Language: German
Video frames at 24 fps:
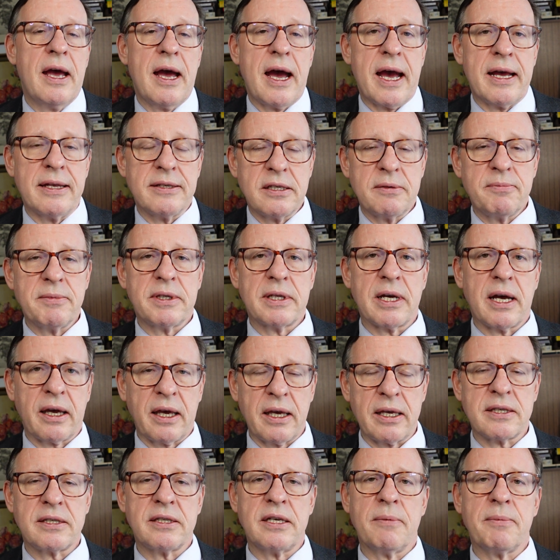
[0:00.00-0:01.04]
Ein
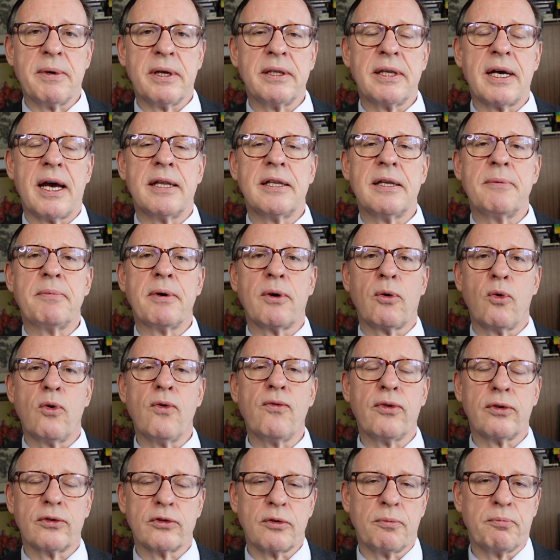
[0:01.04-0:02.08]
Seminarist, jemand, der eine
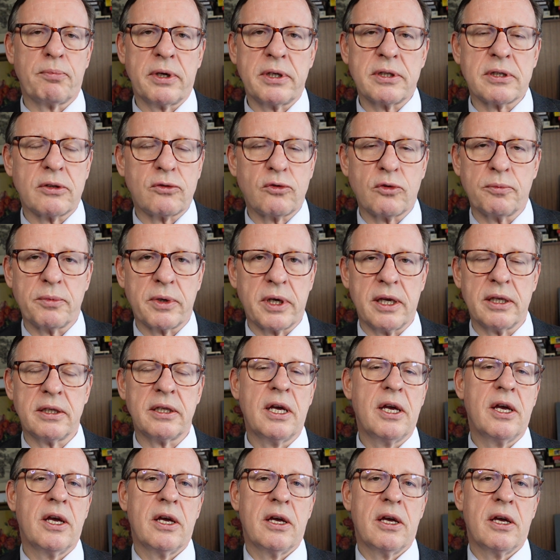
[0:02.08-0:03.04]
Berufung zum Priestertum geht,